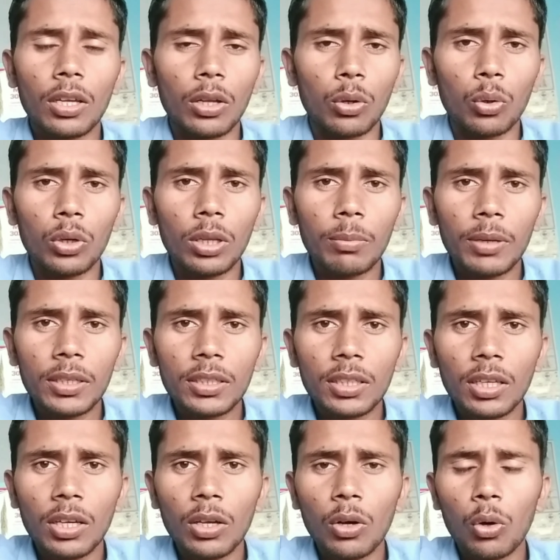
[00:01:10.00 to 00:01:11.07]
येलो लेवल
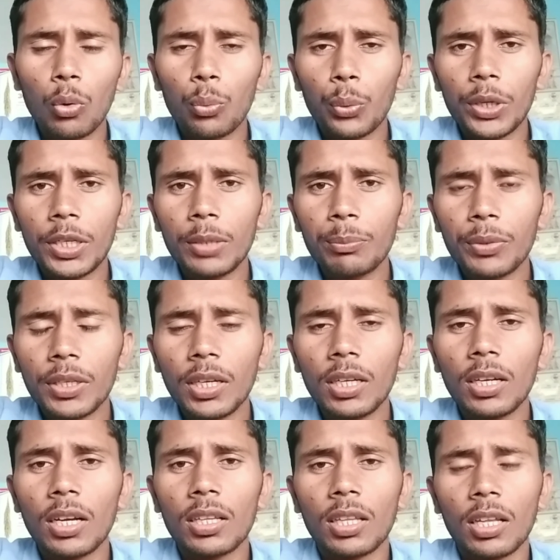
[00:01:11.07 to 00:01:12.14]
की है और वेटिंग
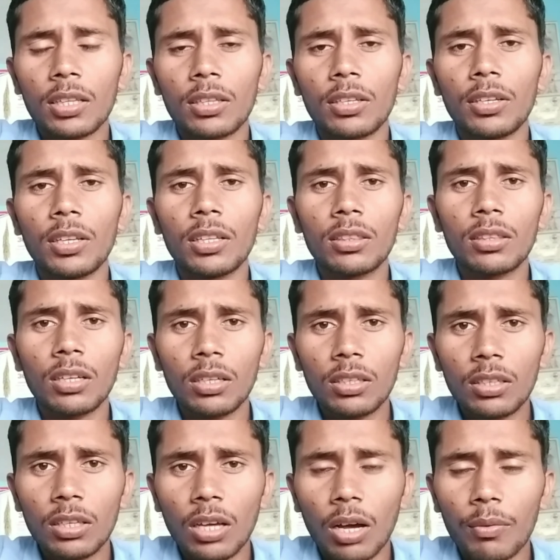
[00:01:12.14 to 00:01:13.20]
पीरियड अर्थात नियंत्रण
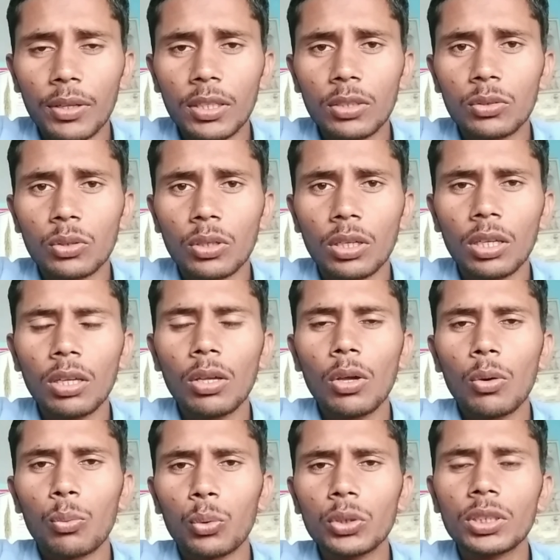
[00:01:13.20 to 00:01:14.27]
की अवधि जो है
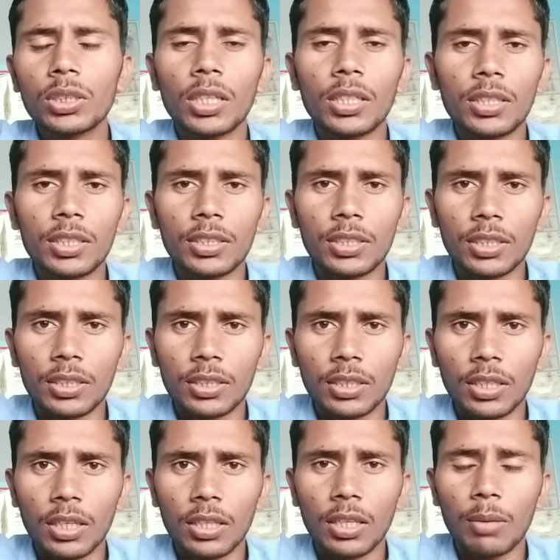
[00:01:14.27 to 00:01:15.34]
वो सैतीस दिन की
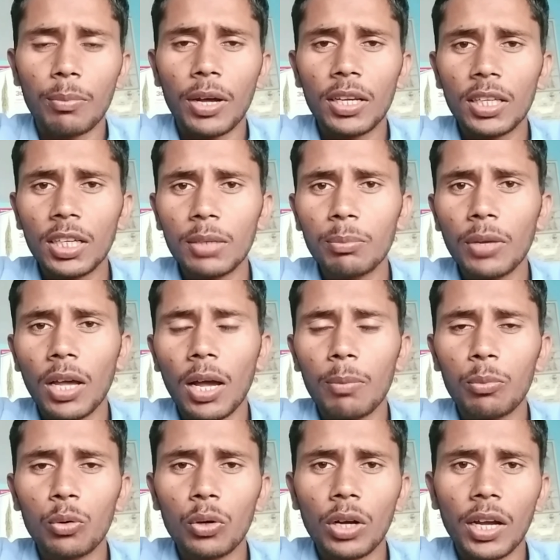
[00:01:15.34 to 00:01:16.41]
है ये मार्केट में
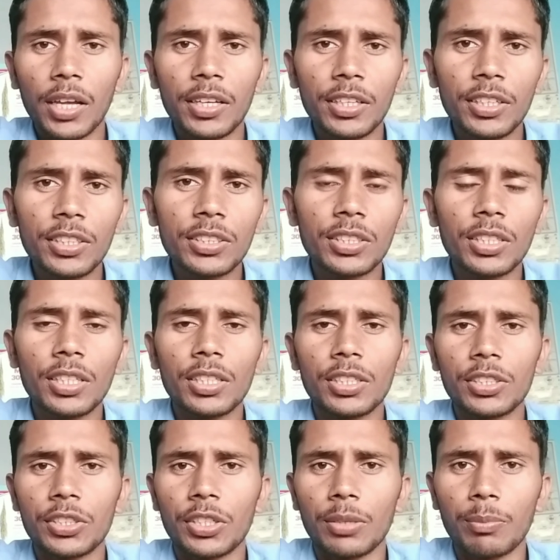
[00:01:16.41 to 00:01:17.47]
आपको कैनरी से
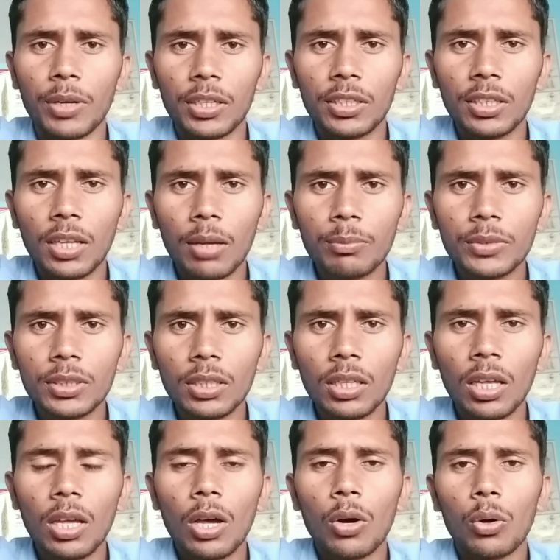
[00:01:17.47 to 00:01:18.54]
स्टीमर के नाम से
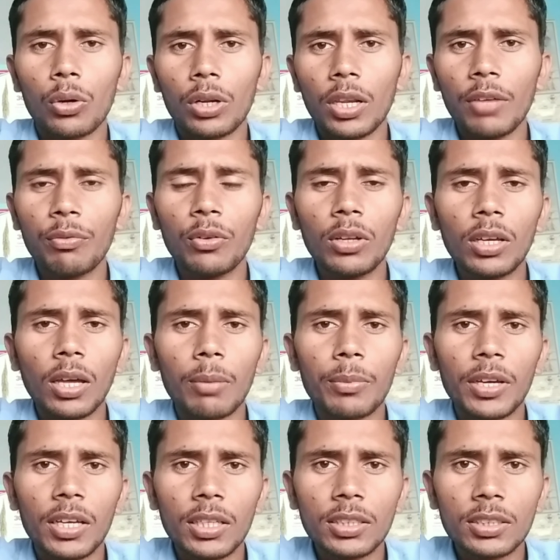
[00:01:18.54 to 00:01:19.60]
और रेफुल
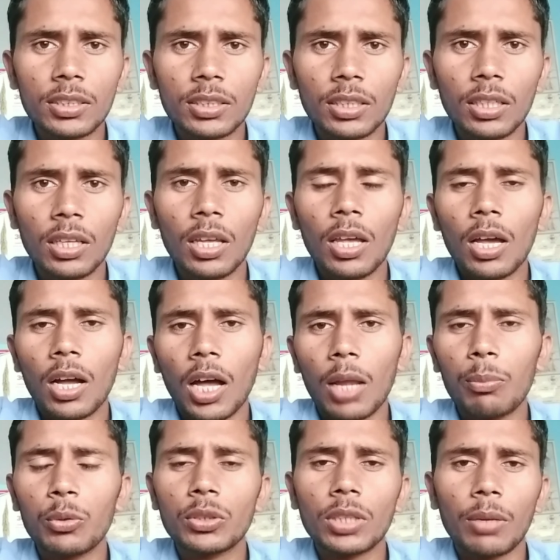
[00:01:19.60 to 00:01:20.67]
केमिकल्स से
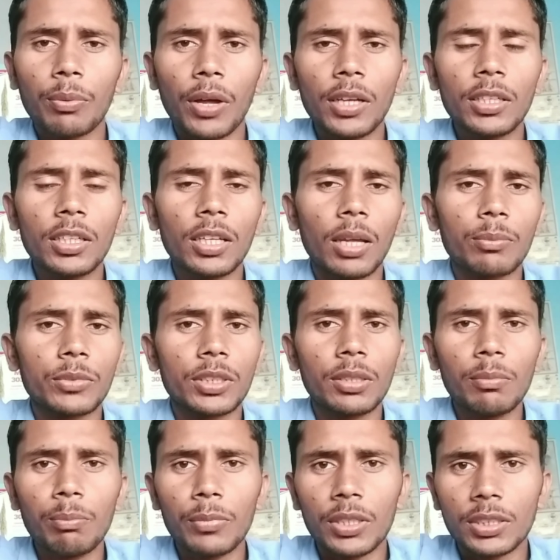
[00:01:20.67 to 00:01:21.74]
कार्बोसल्फान के नाम
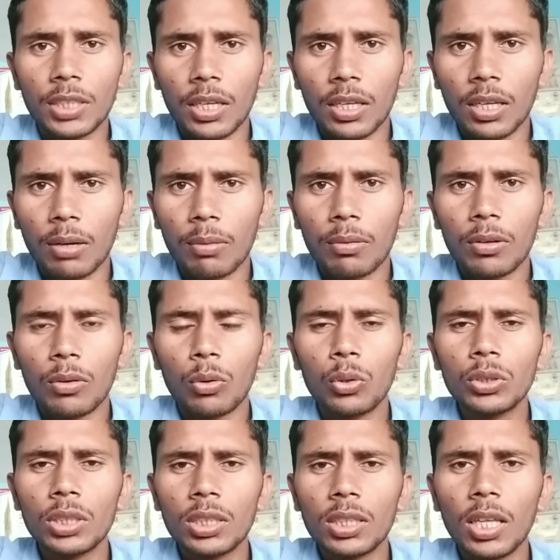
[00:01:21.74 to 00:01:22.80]
से मिल जाएगा हो
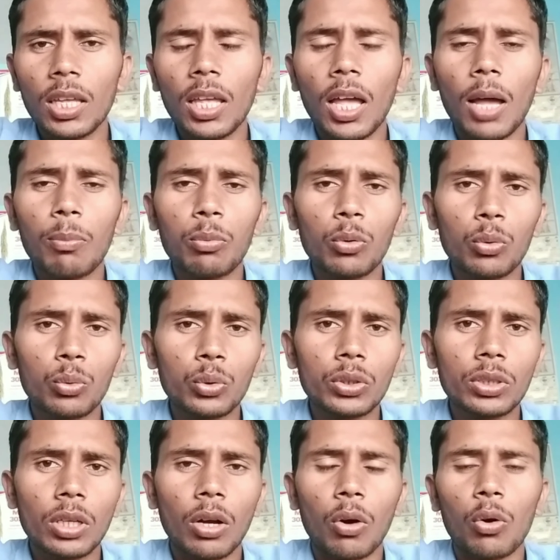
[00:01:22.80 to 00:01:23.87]
सकता है आपको
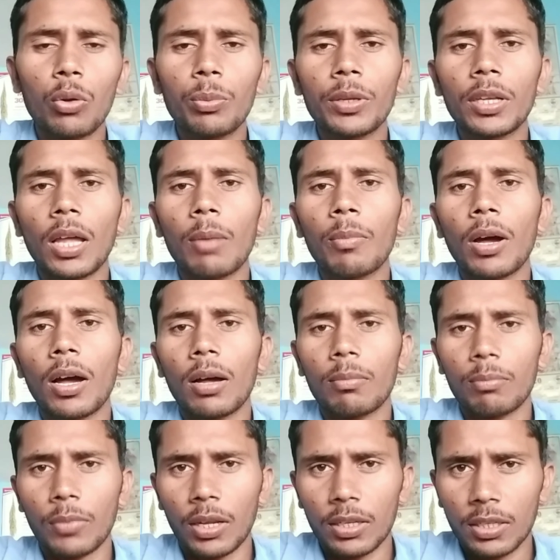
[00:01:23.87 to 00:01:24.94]
कुछ और भी नाम
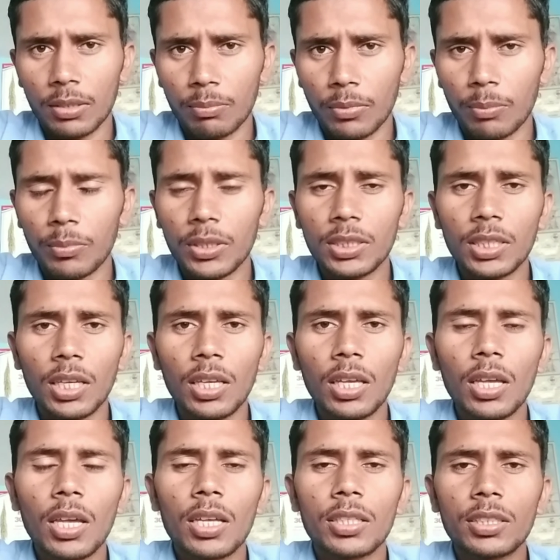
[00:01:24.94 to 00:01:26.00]
मार्केट में मिल जाएं
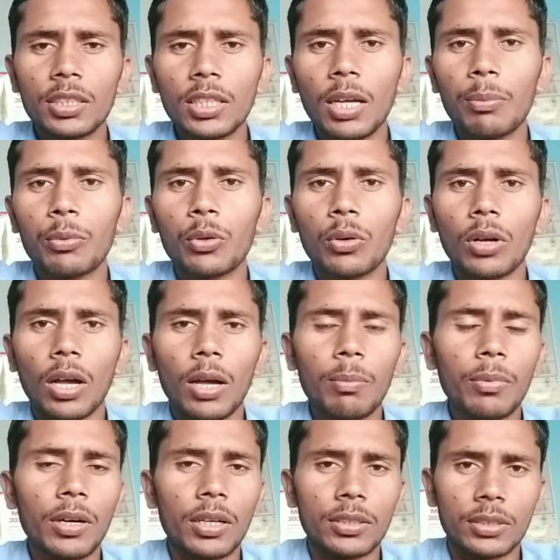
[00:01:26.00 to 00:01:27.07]
जिनका प्रयोग
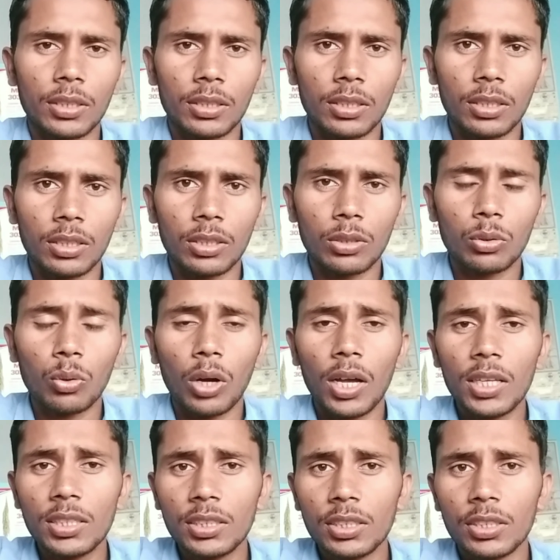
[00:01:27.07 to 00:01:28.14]
आप कर सकते हैं तो
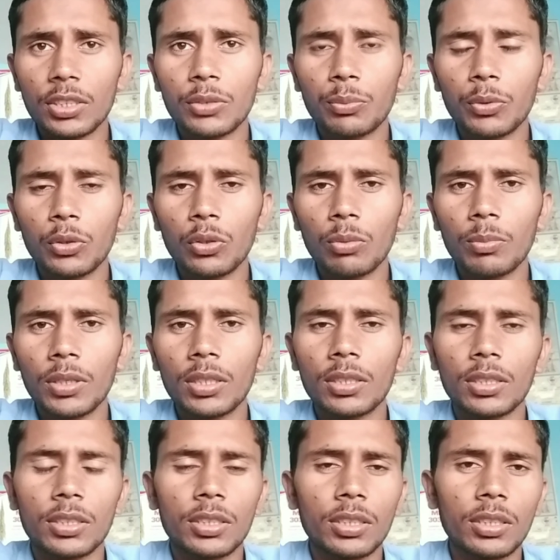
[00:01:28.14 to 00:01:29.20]
आज की इस वीडियो में
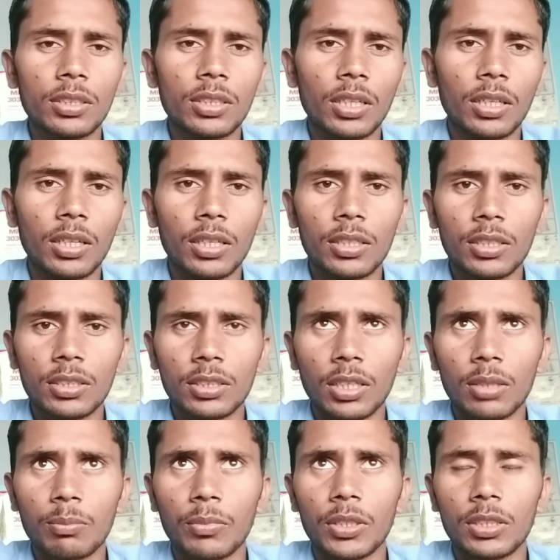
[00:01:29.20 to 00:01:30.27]
इसी जानकारी के
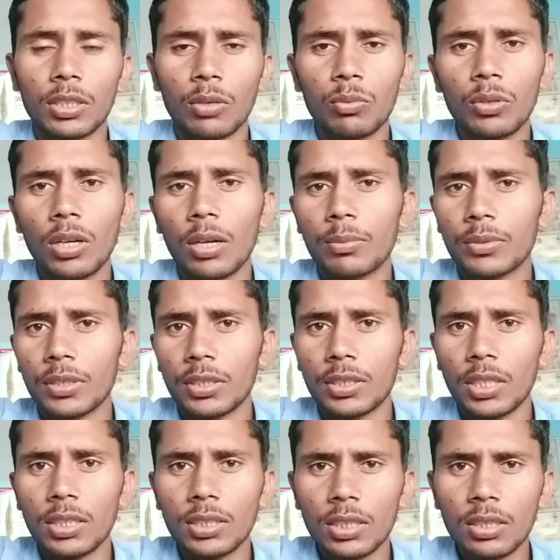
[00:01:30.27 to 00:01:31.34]
साथ मैं चाहूंगा आपसे
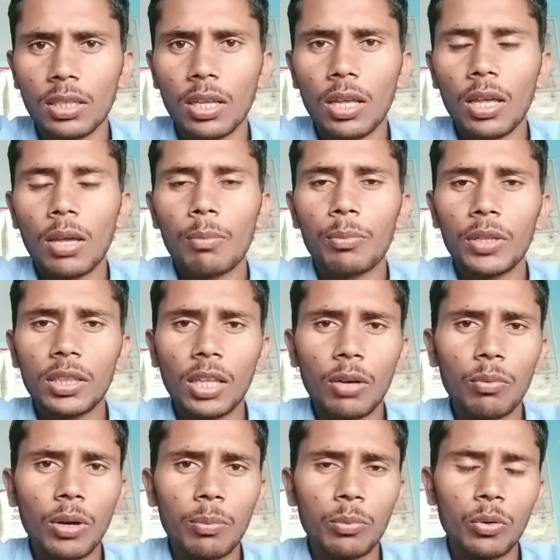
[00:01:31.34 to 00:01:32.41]
इजाजत मिलता
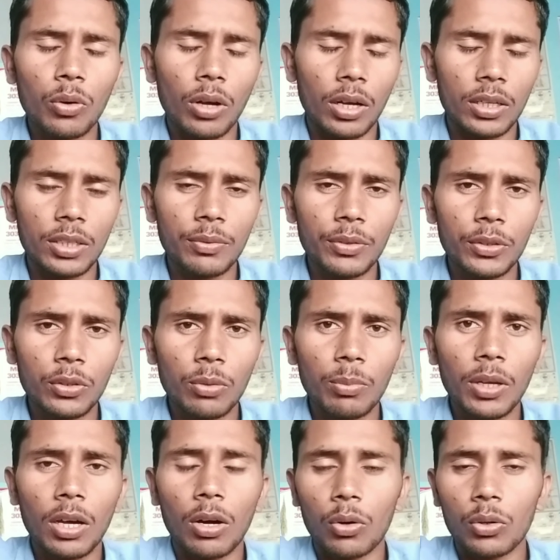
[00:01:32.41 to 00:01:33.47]
हूँ आपको अगली वीडियो
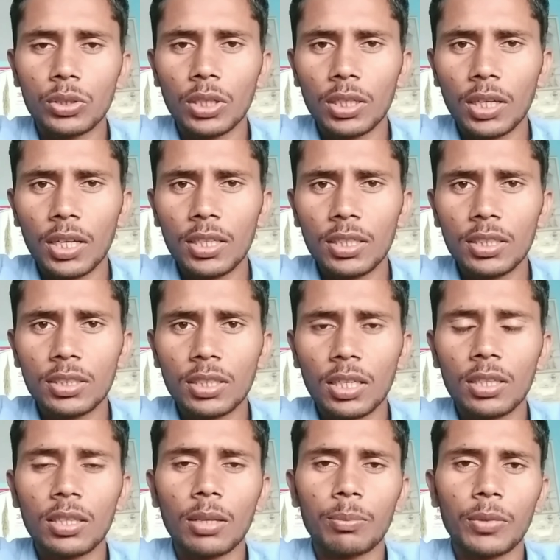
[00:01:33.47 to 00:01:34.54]
में और जानकारी के
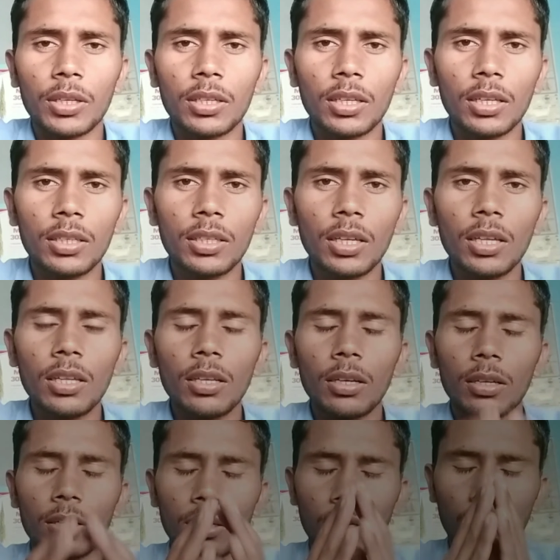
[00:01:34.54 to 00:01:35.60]
साथ तब तक के लिए
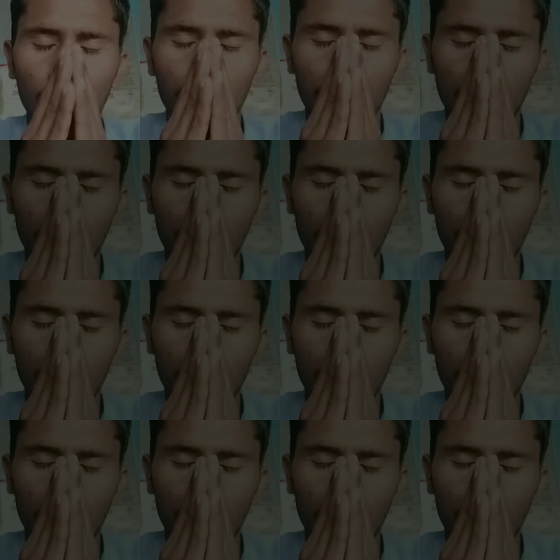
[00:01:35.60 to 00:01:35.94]
राम